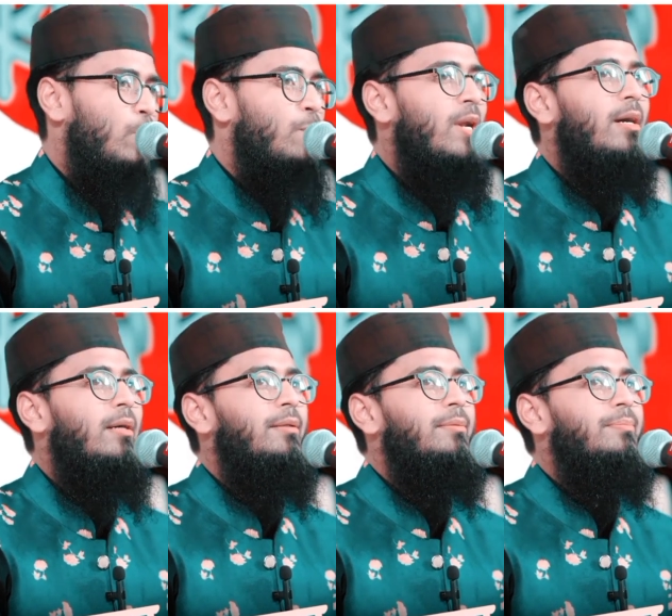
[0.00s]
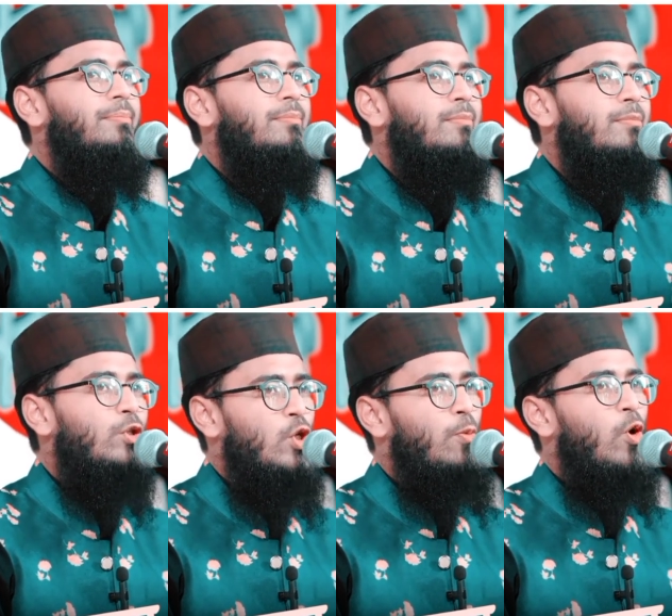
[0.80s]
তোমরা
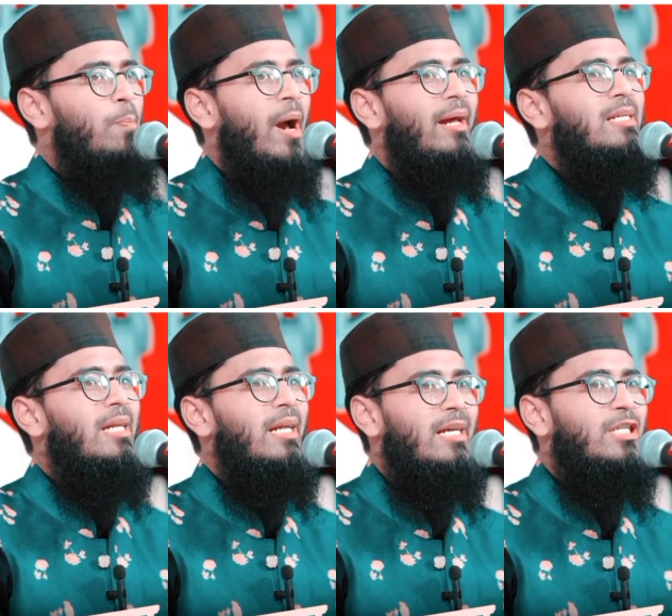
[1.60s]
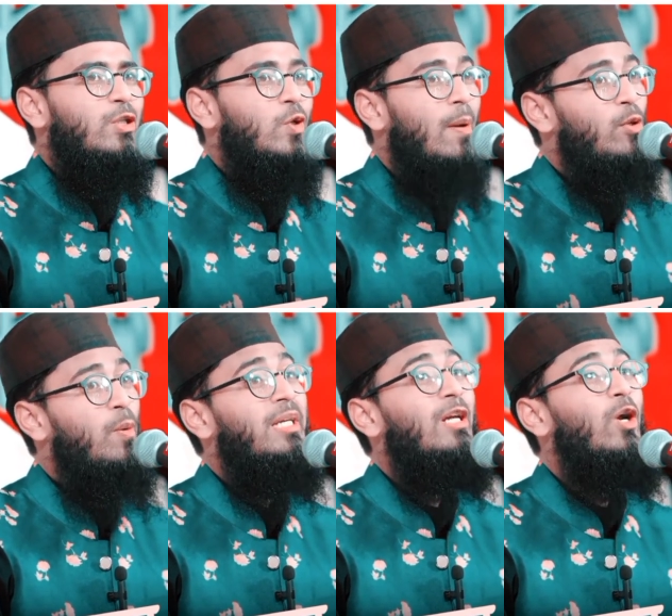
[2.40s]
যুবক ভাইরা যারা এসেছো আমি
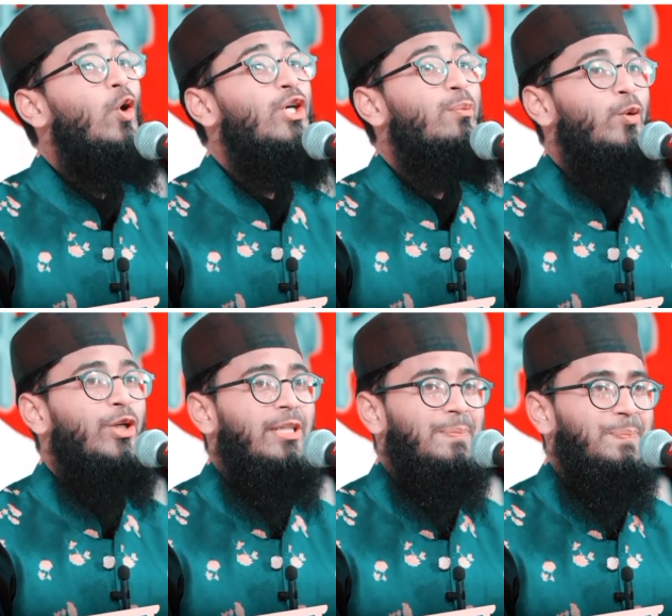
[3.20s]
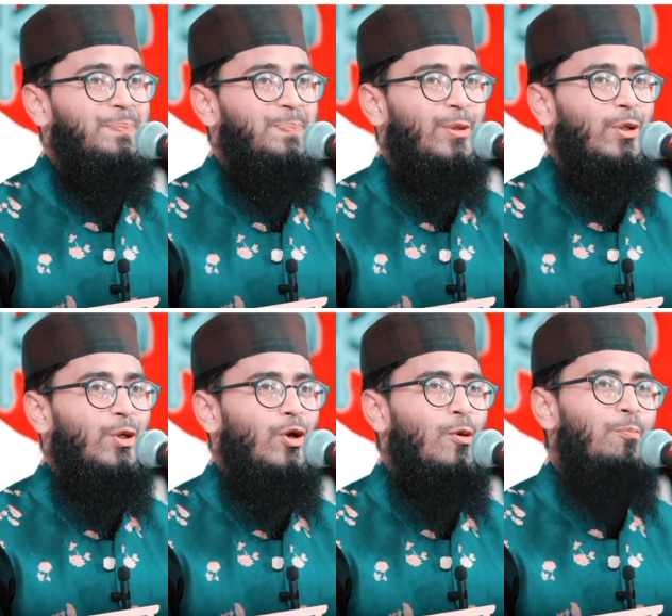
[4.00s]
তোমাদের এখানে কথা বলি
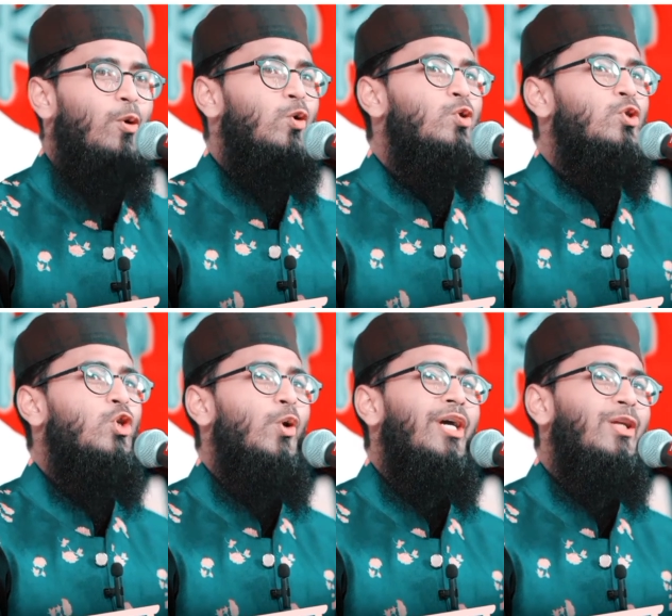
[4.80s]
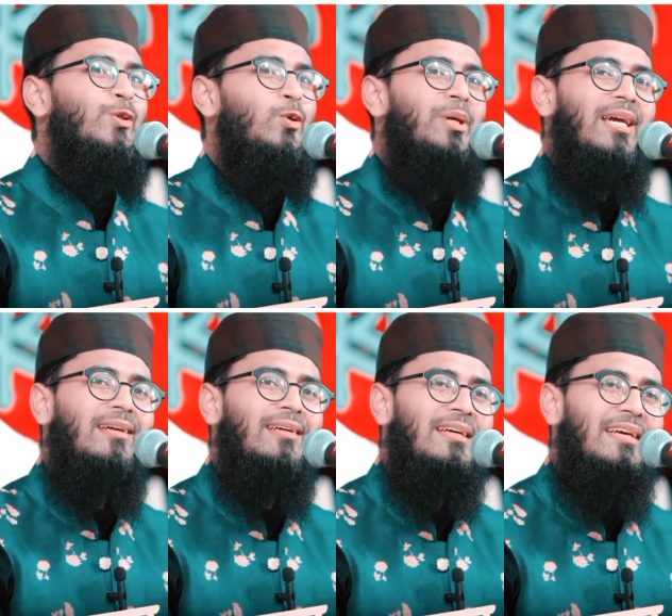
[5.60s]
পুরুষ হয়ে তুমি
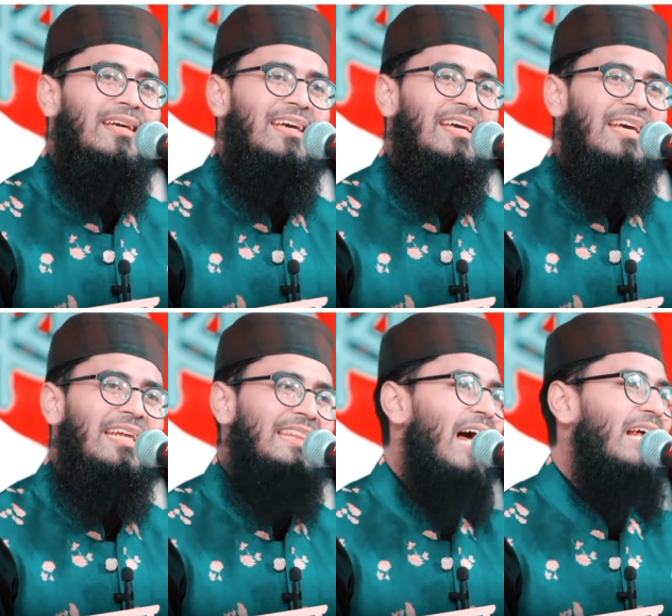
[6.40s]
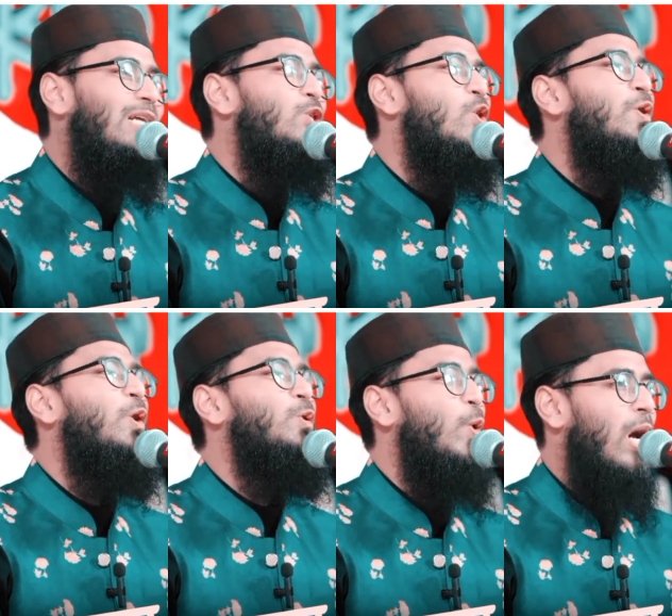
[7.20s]
নারীর
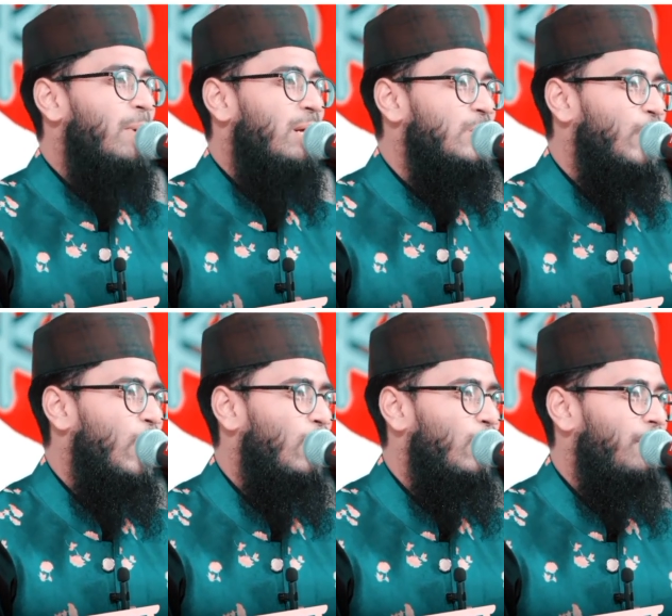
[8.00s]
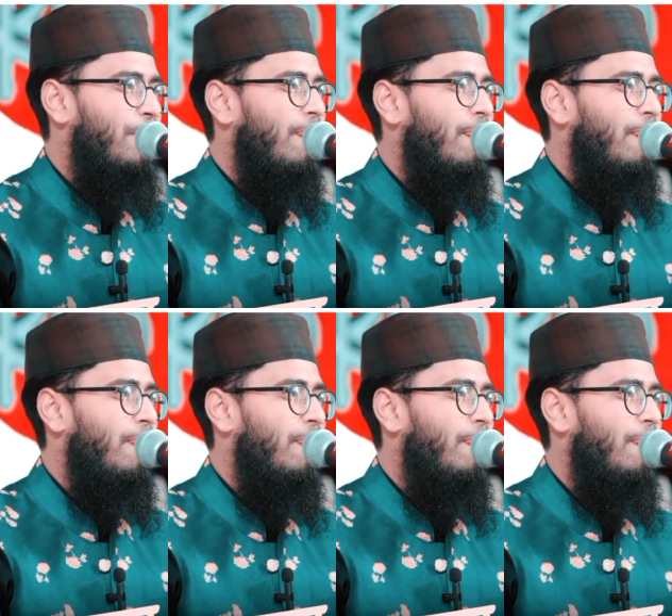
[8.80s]
সঙ্গে ধোকাবাজি করো